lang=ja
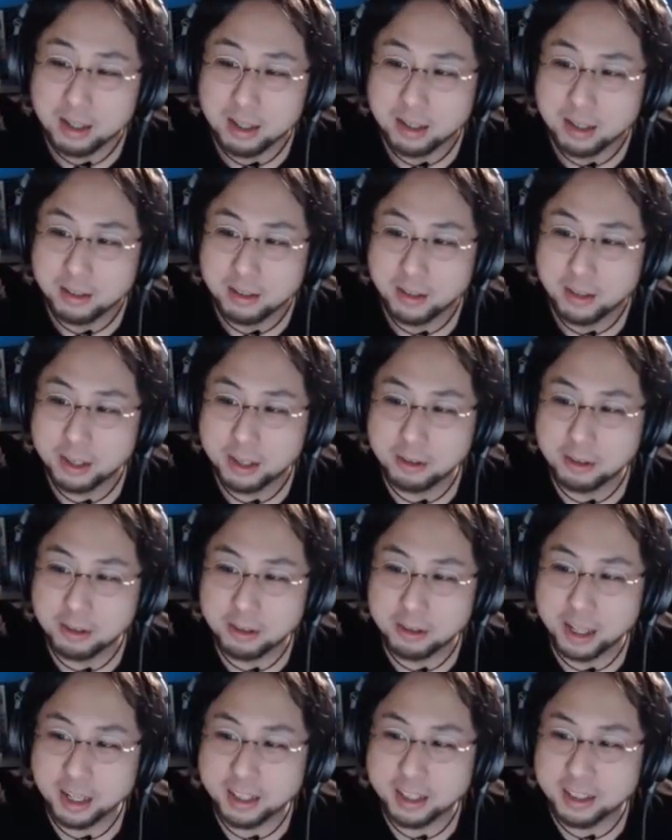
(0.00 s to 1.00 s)
和道の配
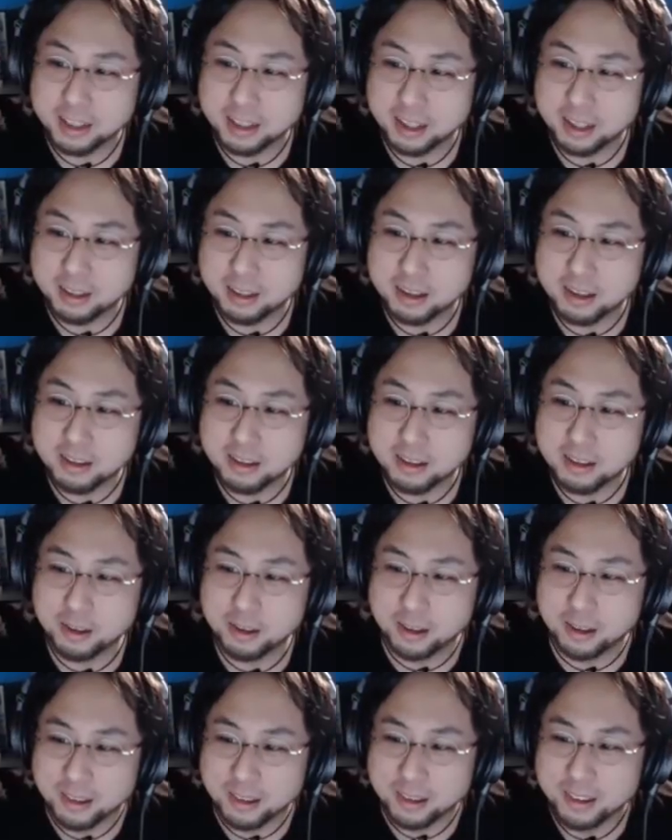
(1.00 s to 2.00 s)
信が臭そう。
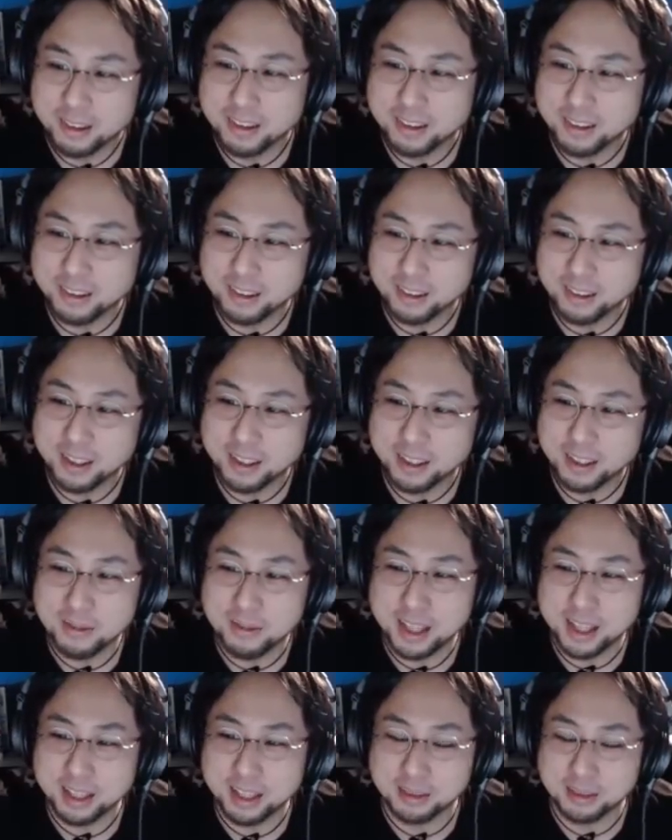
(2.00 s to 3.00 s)
そんな目で見て
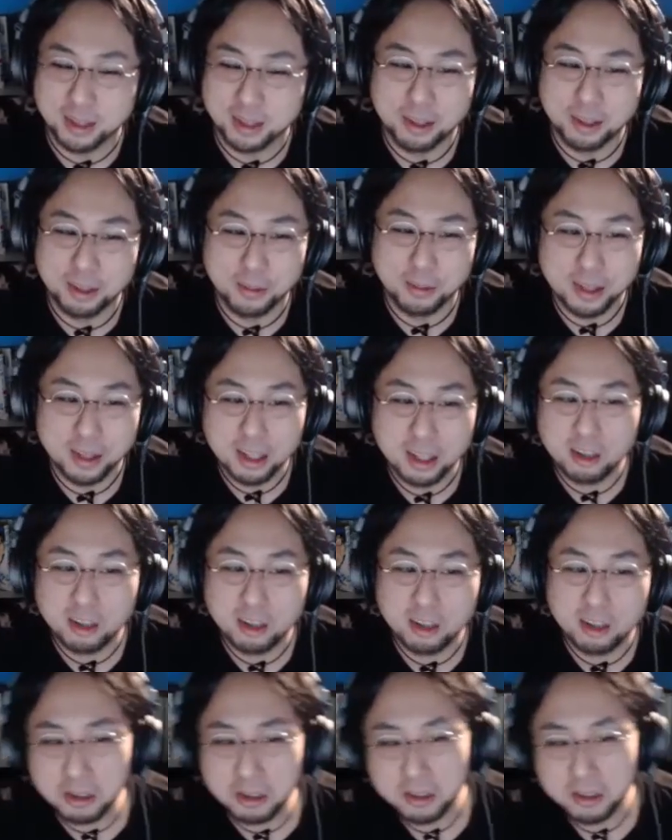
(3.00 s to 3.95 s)
しまう。ごめん。でしょ？